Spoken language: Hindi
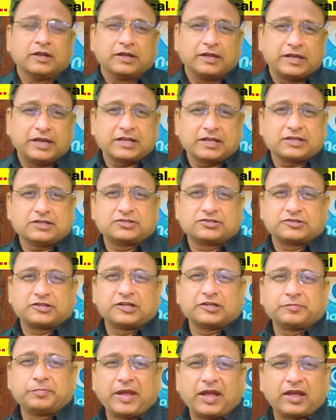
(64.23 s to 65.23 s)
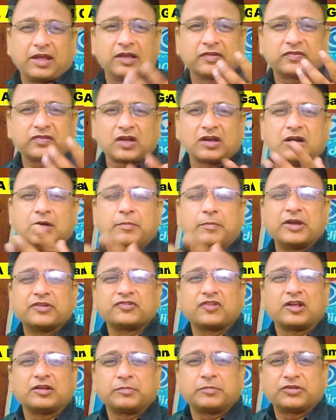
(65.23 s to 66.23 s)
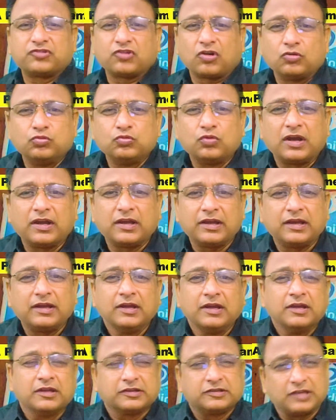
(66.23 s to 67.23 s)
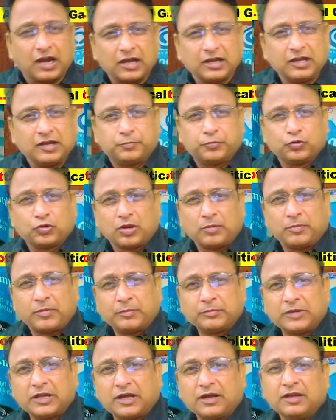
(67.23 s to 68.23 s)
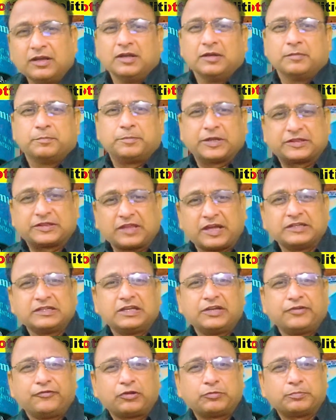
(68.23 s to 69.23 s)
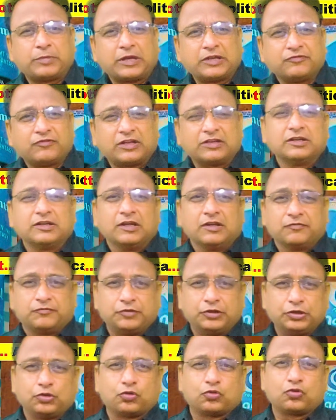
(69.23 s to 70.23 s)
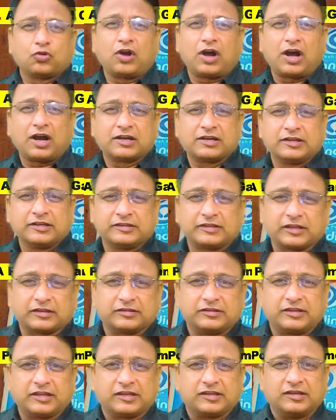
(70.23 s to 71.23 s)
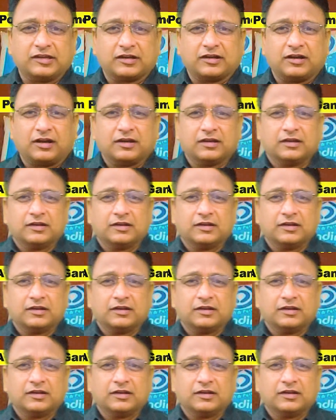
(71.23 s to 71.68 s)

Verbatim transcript: एक स्टेट में ऐसा घमासान मचा हुआ है क्या है पूरा मामला बताएंगे वन बाय वन वीडियो को आखिरी तक देखिएगा